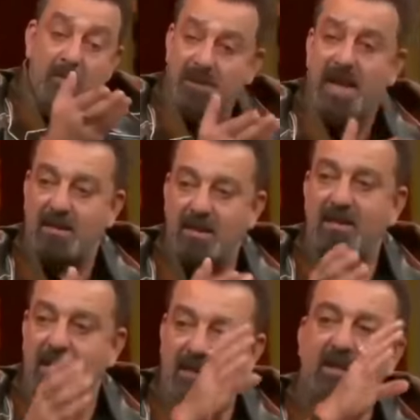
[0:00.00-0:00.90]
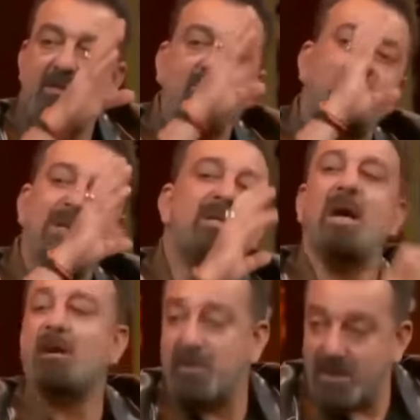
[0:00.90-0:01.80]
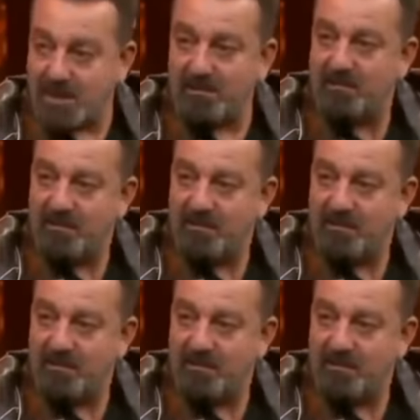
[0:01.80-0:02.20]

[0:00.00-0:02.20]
गरम गरम चाय दी जाती है सुबह चार